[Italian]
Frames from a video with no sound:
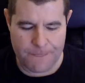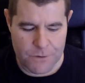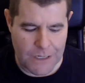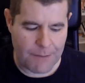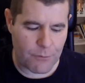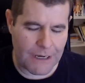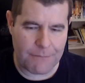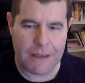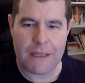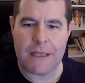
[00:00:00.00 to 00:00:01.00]
Cioè
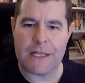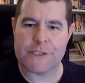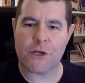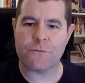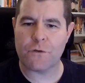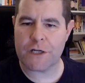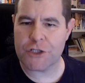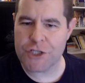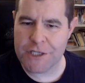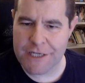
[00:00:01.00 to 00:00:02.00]
programma- il software
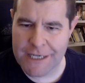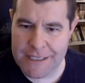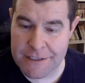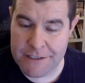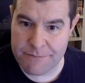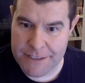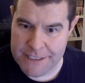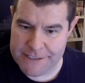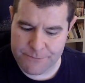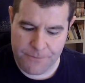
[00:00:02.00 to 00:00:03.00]
engineering è
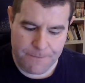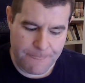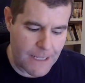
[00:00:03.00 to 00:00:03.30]
determinismo.